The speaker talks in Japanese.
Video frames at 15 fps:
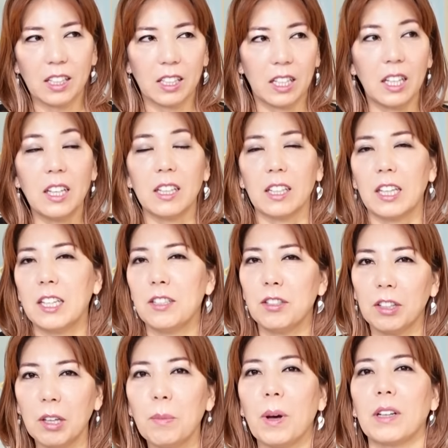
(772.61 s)
いい気
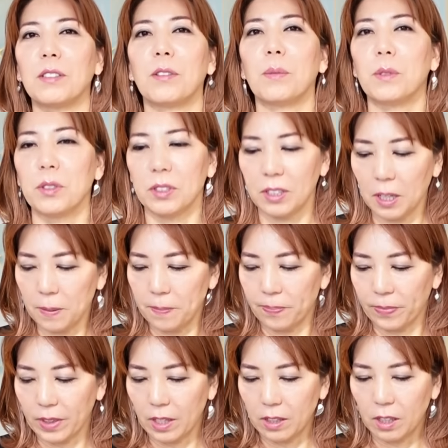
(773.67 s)
づきもあると思うしね。
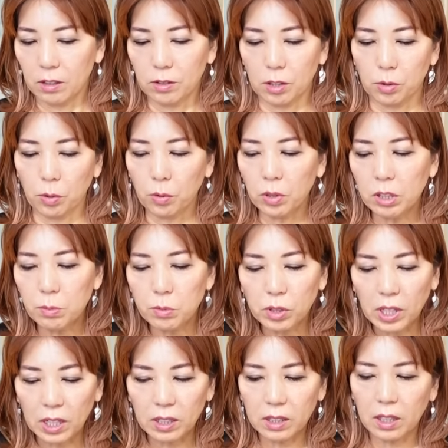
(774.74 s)
なのでそこに向
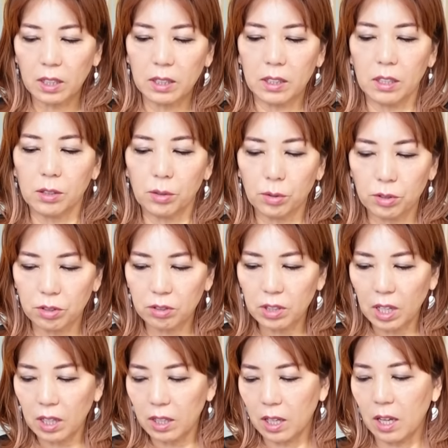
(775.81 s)
かっていってる途中
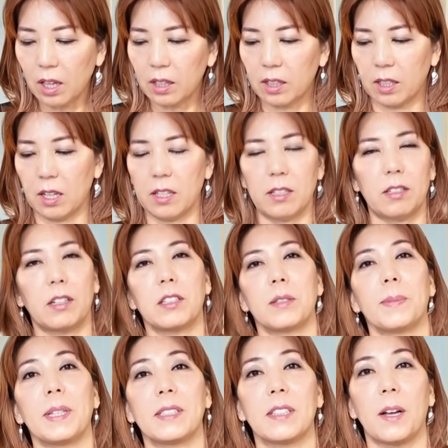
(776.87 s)
なんだって感じが
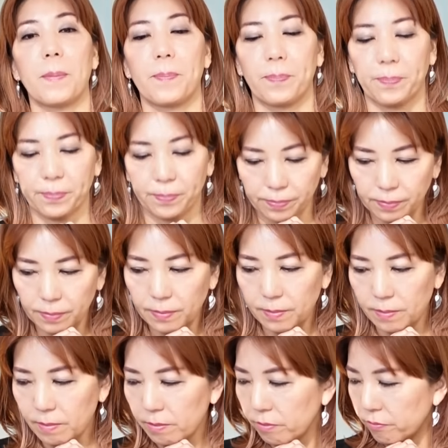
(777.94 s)
しました。
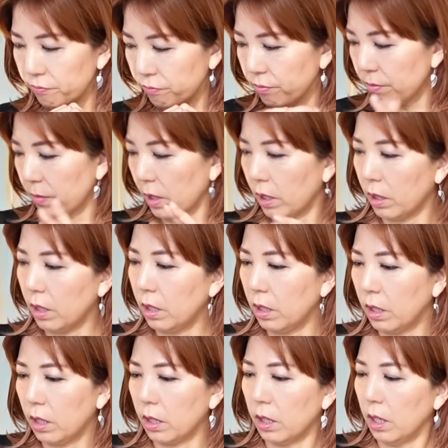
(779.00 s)

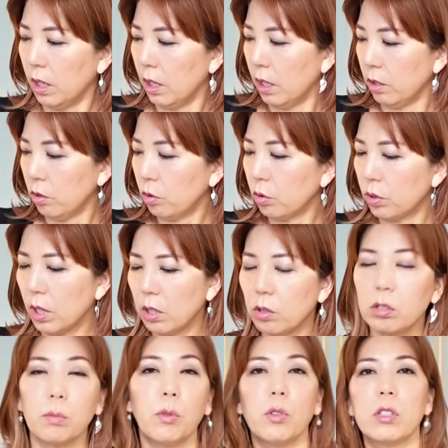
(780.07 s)
いいちょっと最後
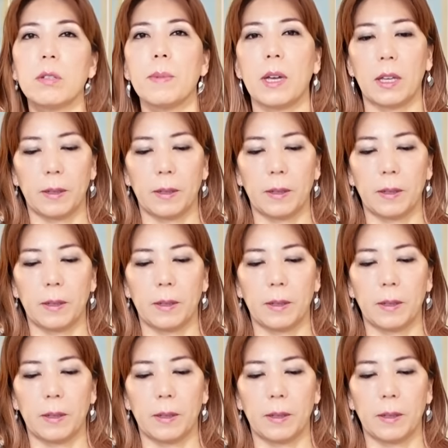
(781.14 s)
にもう一枚